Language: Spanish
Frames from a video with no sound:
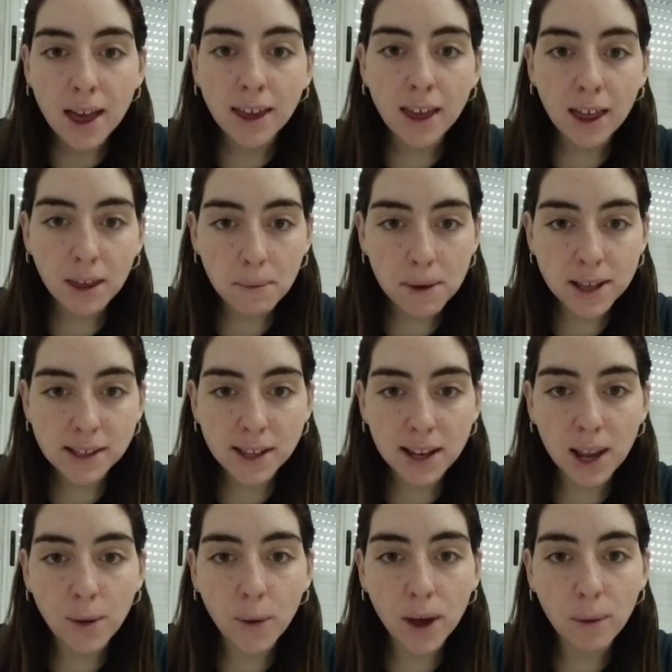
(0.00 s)
Y además
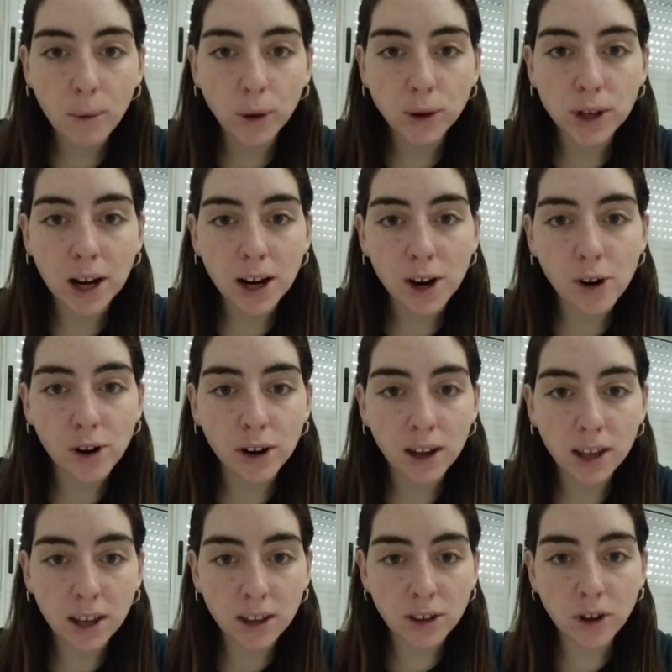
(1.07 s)
les voy a mostrar los
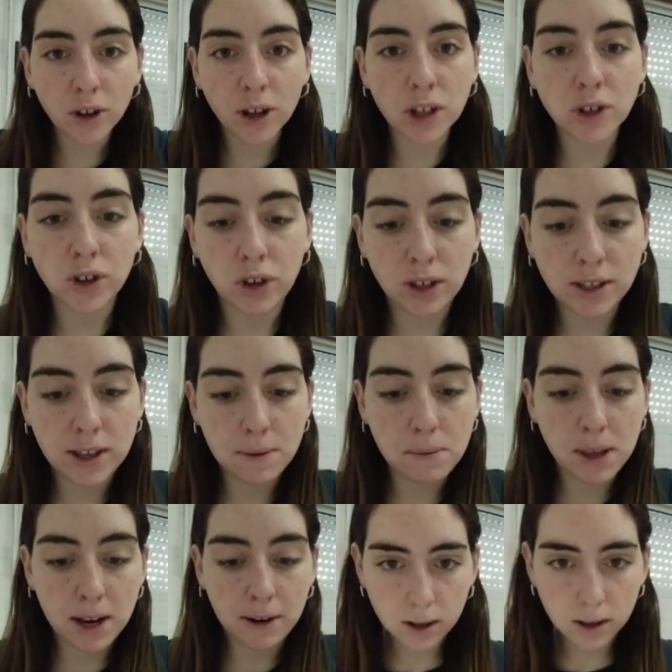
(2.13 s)
registros que yo hice.
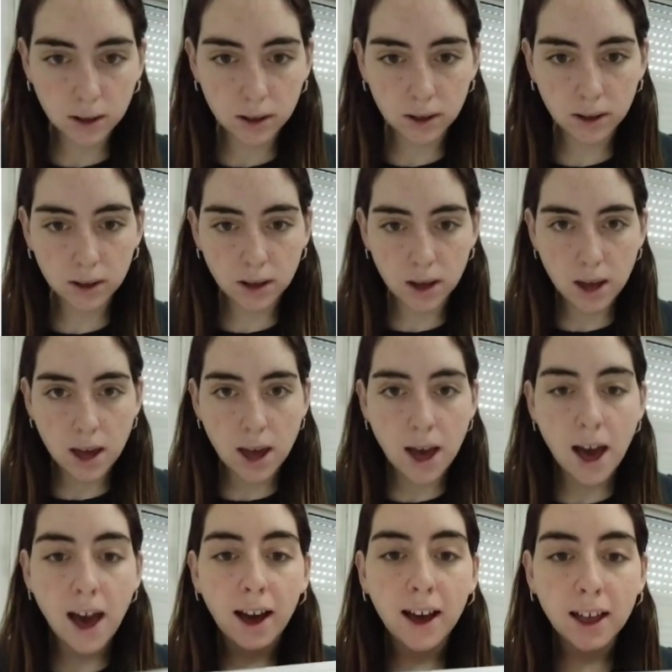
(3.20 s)
Miren.
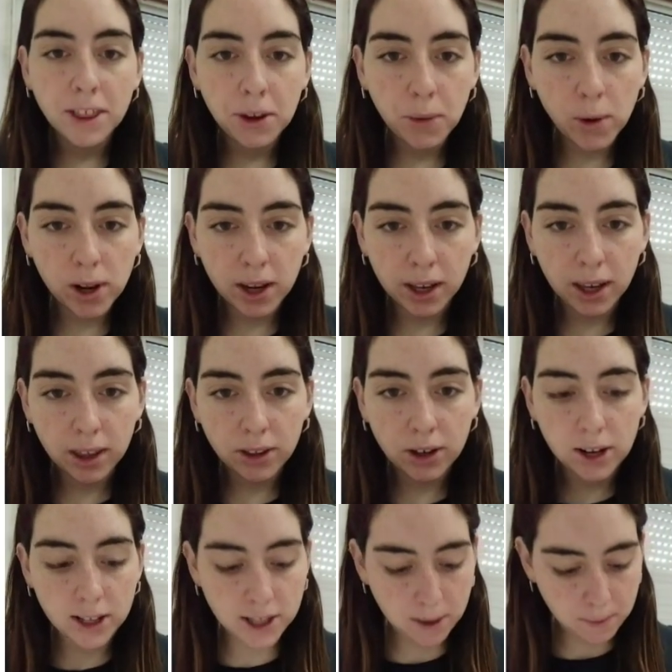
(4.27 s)
Acá tengo el registro
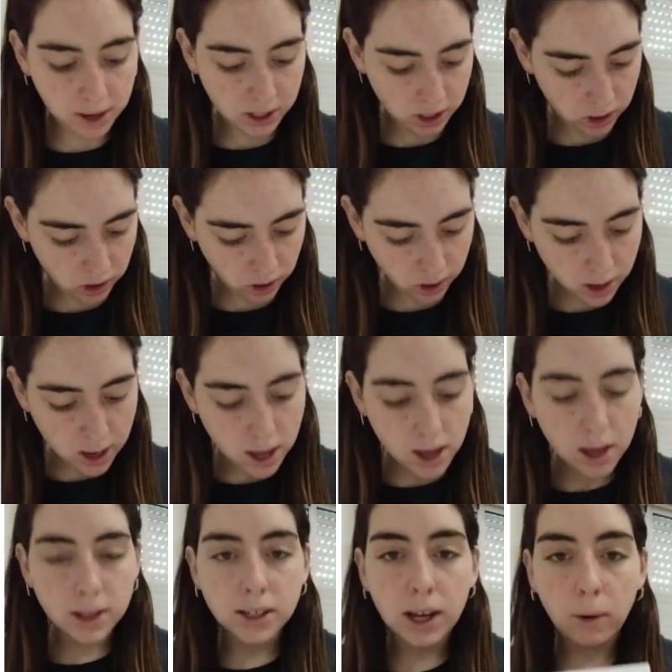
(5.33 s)
del zapallito.
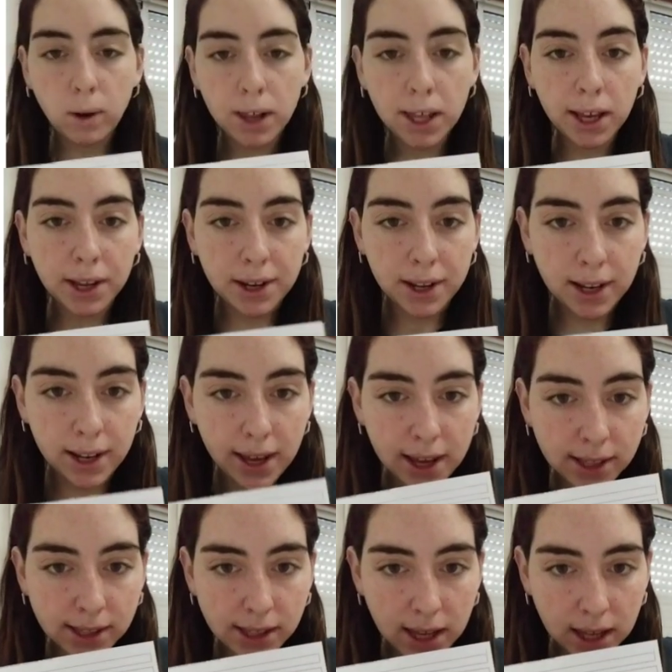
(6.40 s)
¿Se acuerdan que en el
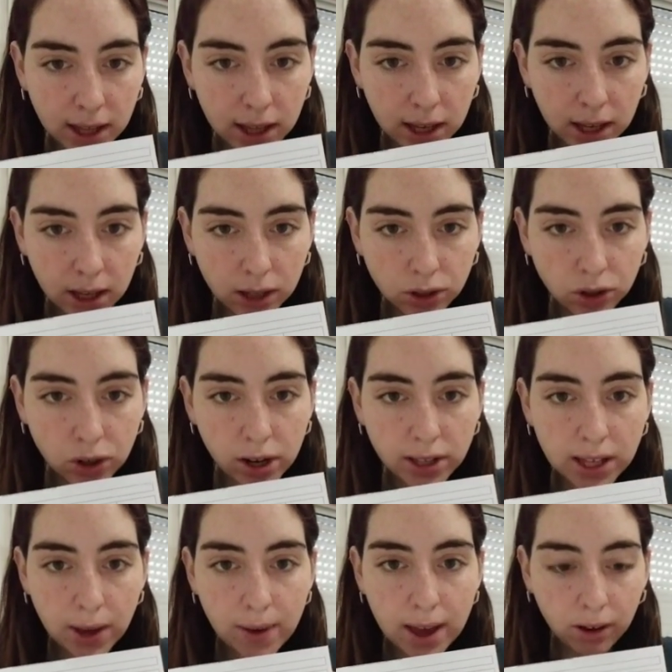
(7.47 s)
día 7 yo les
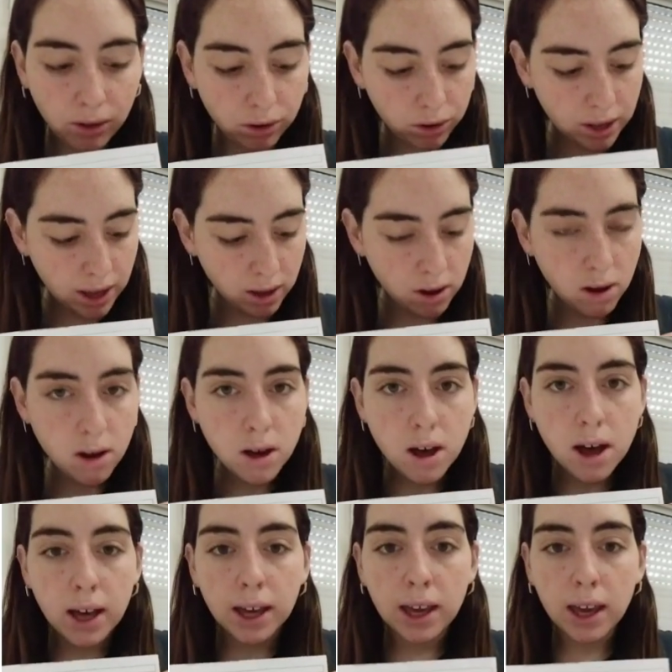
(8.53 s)
había contado
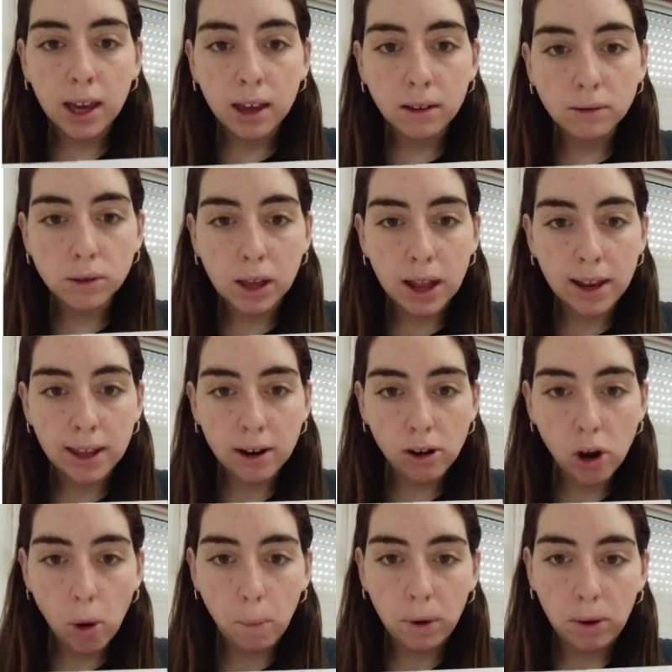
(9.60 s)
que
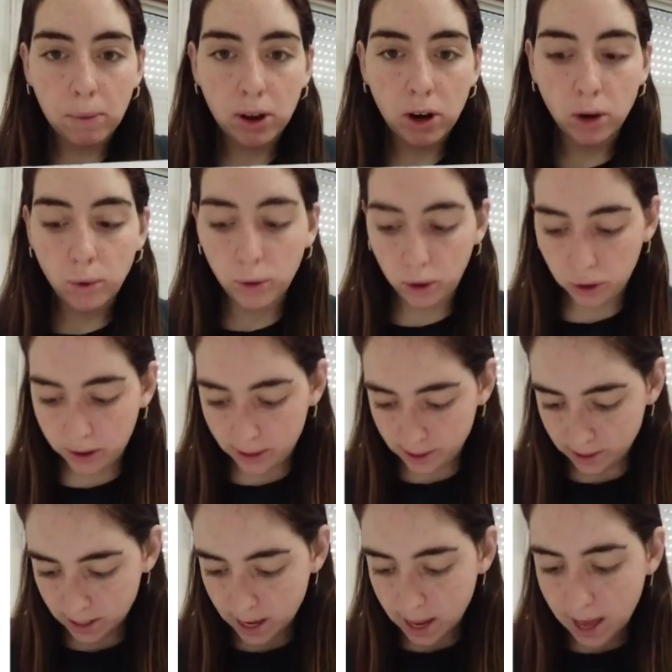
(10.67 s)
salieron los primeros brotes?